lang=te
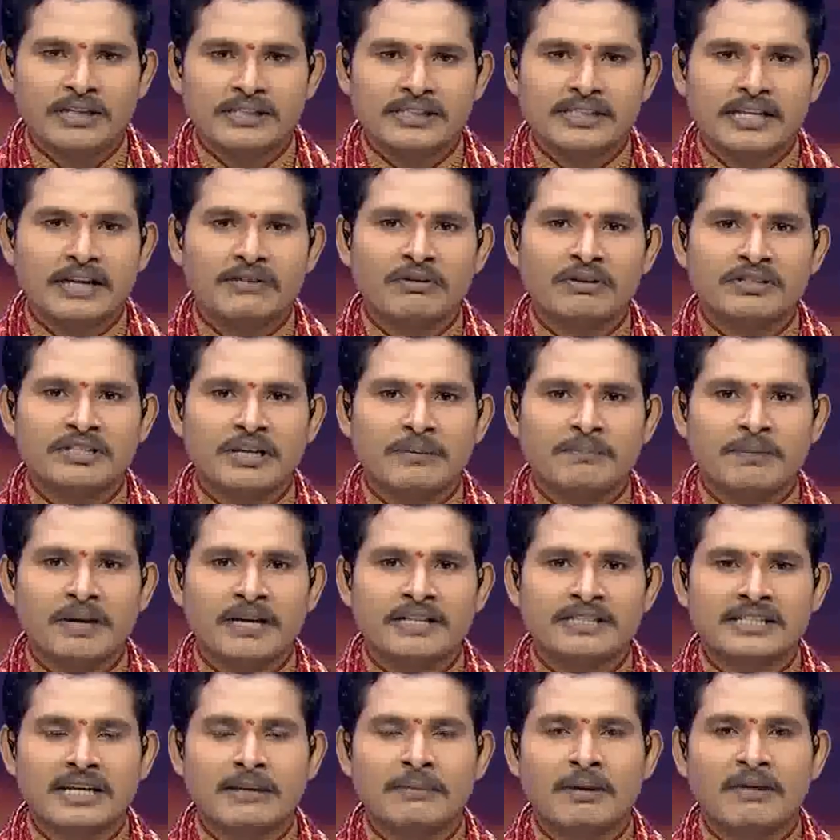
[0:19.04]

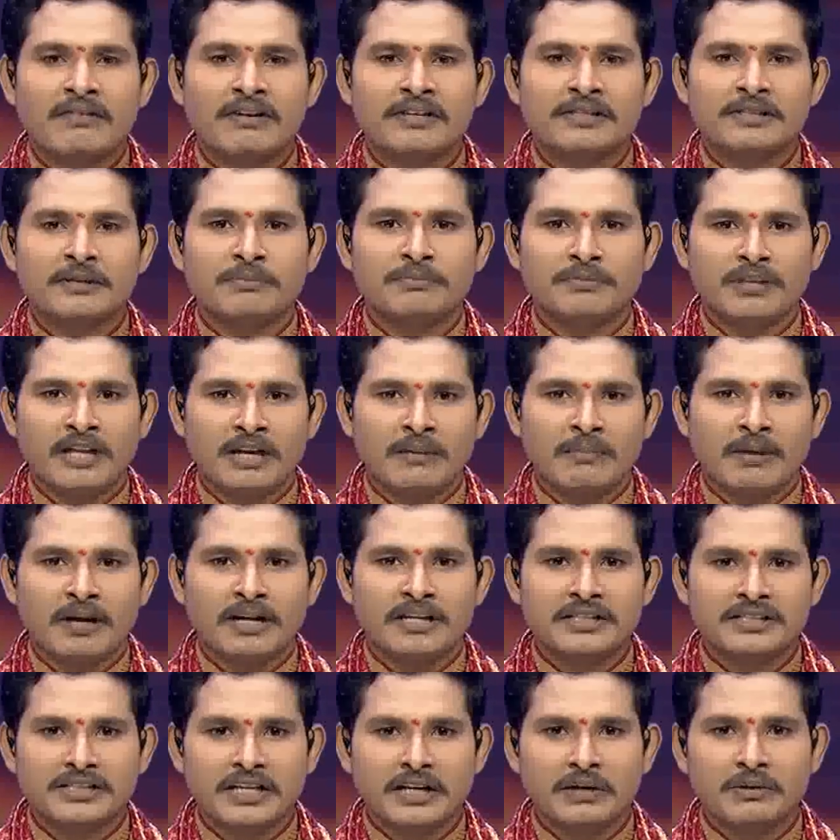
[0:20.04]
సర్వసభ్య సమావేశం
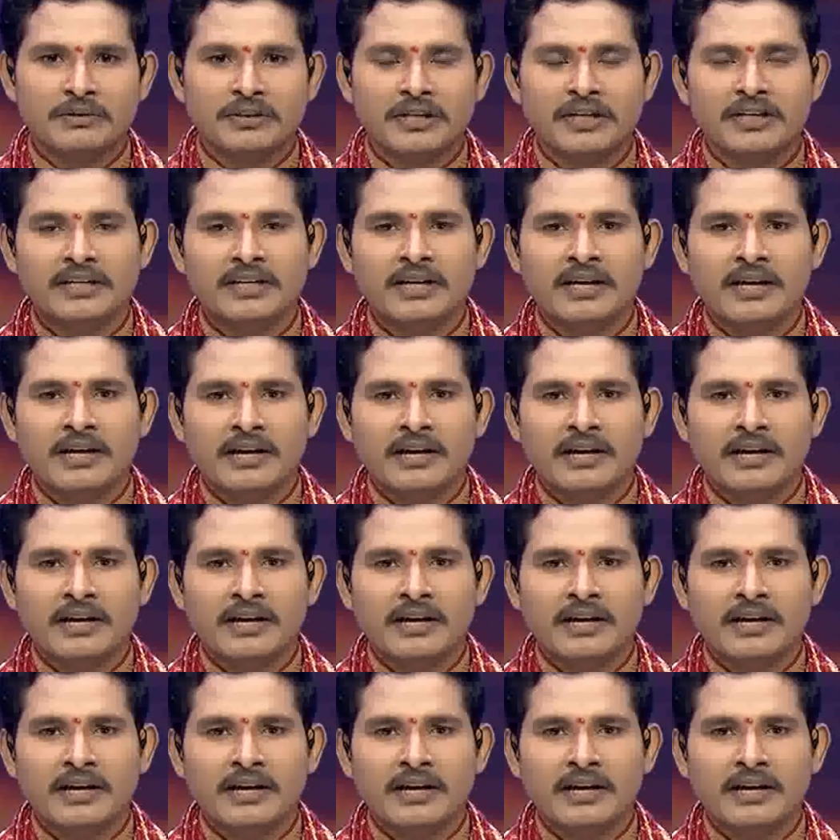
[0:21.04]
తీర్మానం చేయనుంది